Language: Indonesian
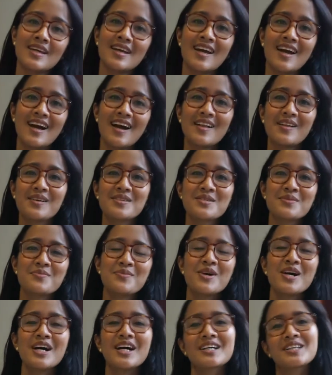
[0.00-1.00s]
Halo
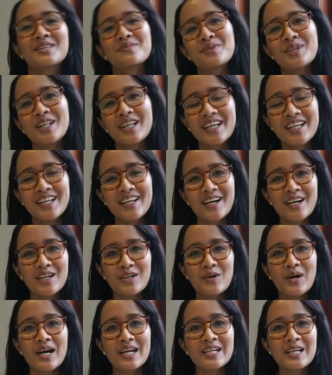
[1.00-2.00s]
semua, ketemu lagi dengan
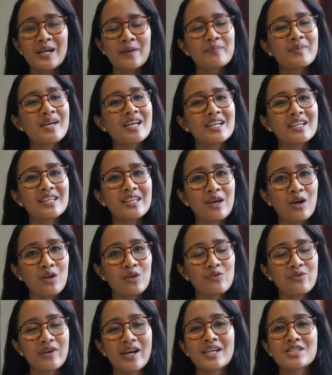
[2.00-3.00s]
gue Deb dari The
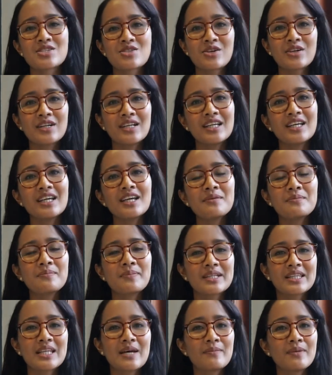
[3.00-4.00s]
Old Fact Story
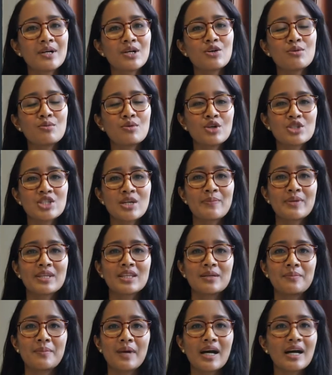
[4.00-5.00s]
Pertama gue mau
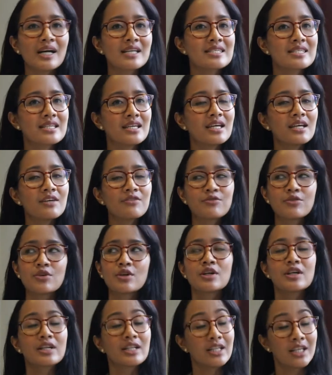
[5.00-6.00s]
ngucapin terima kasih
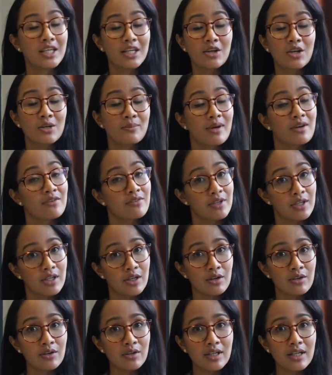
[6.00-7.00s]
for clicking on my
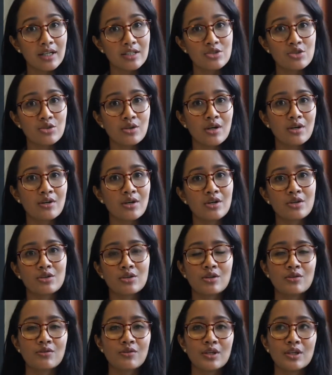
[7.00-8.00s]
video dan juga udah
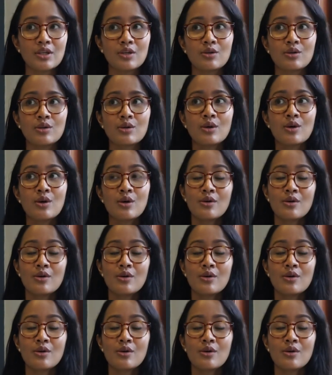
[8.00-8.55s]
nonton video